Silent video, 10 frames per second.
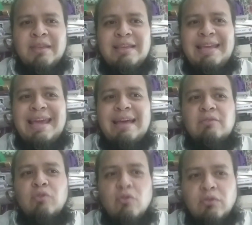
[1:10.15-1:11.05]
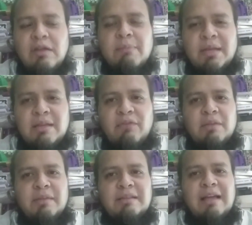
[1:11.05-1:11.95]
y es justamente
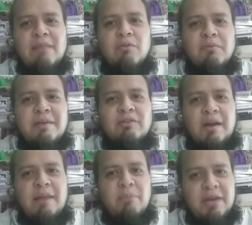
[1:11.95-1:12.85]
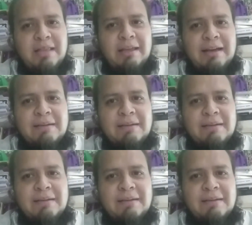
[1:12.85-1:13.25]
fundamental volver sobre la política.